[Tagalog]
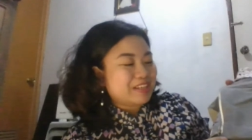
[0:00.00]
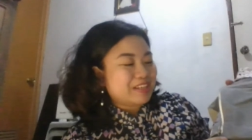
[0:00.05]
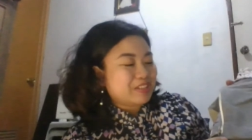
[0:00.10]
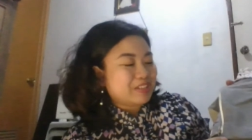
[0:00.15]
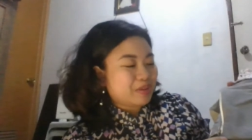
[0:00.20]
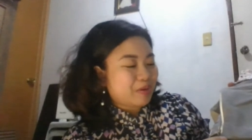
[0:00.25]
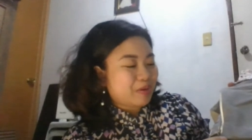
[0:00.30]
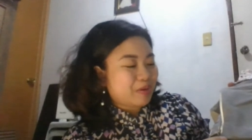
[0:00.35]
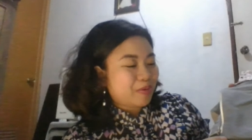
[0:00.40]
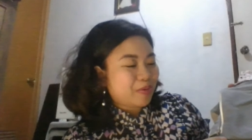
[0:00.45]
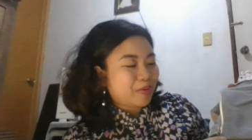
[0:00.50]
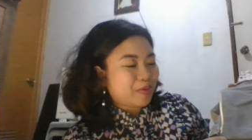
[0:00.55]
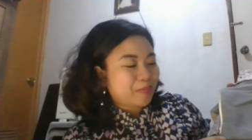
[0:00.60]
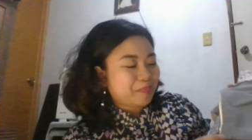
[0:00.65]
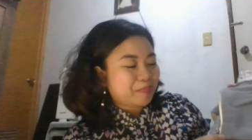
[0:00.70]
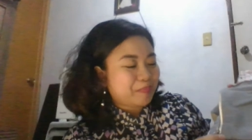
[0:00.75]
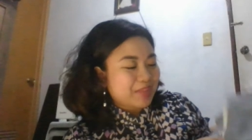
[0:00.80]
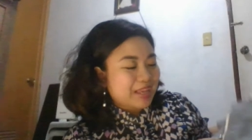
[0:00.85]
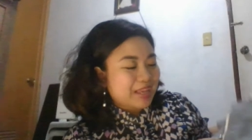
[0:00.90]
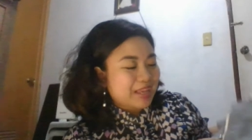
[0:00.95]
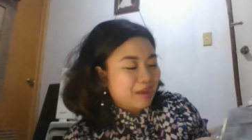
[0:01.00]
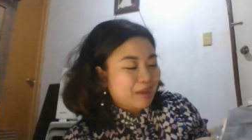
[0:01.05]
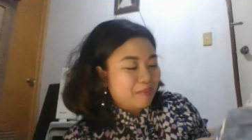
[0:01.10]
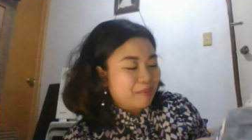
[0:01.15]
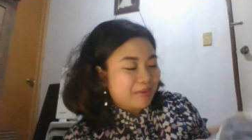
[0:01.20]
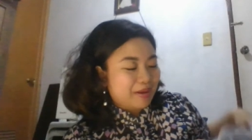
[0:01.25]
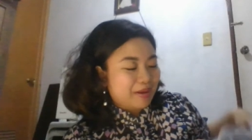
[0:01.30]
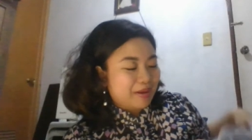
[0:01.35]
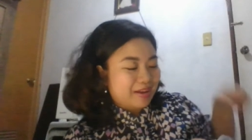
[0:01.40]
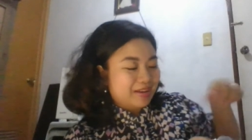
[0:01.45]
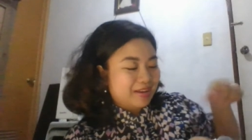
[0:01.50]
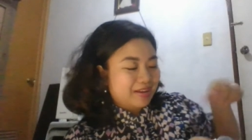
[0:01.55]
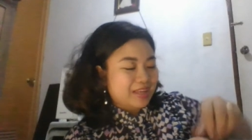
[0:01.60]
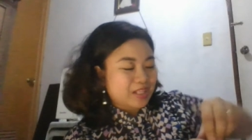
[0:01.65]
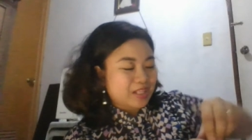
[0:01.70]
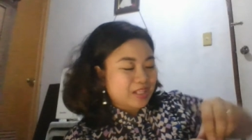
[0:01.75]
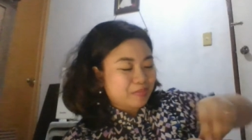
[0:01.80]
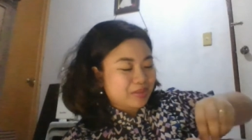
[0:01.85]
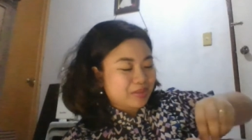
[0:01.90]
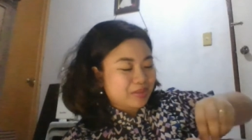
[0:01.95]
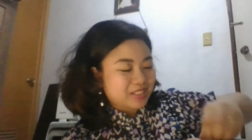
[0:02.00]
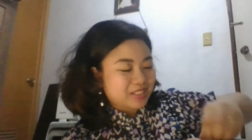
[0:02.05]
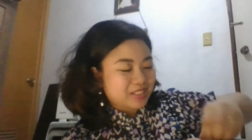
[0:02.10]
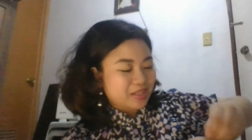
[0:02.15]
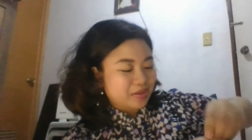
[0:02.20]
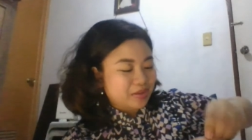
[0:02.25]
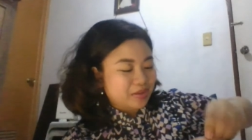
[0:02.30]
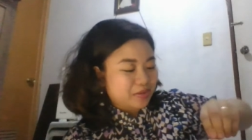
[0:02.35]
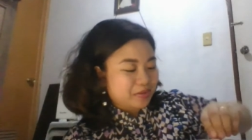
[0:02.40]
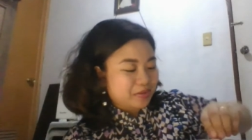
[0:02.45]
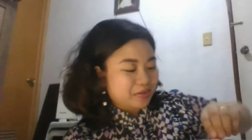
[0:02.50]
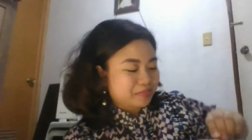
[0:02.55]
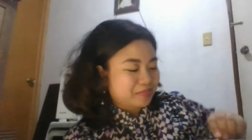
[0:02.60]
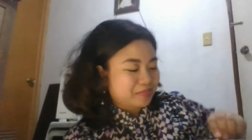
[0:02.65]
So, kapag eto pansin nyo,